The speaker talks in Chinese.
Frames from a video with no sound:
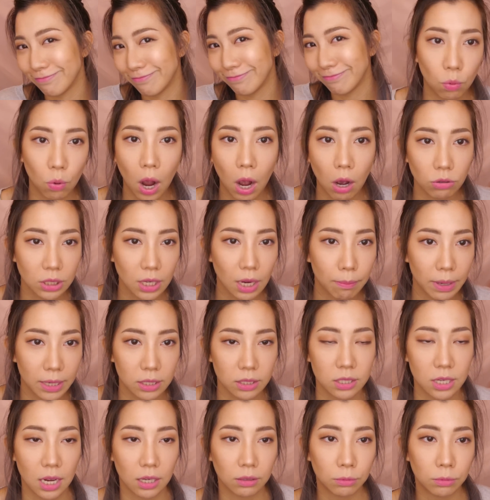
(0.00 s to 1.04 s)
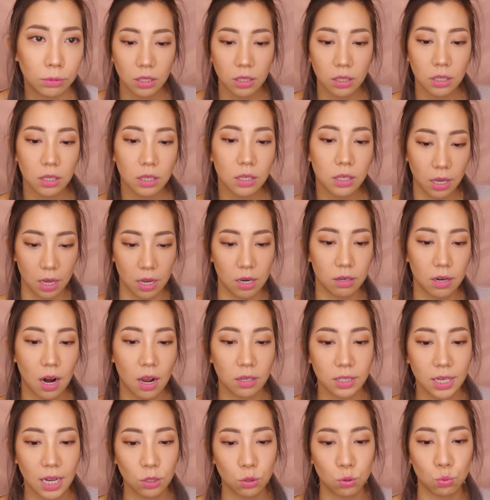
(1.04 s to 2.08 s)
我好像蛮常第一眼让
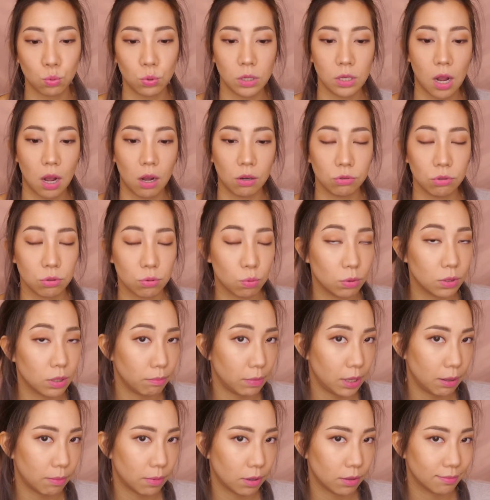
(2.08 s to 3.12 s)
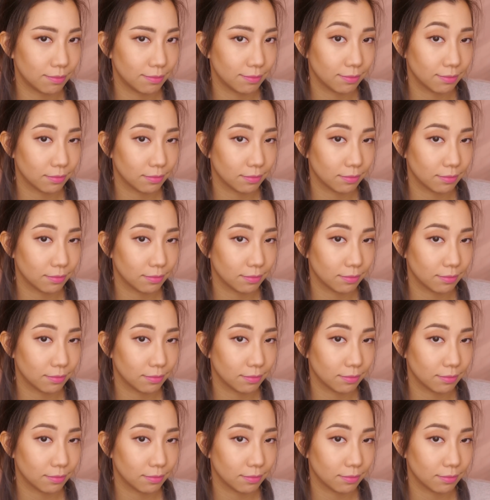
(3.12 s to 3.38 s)
人家注意到的就是我的眉毛。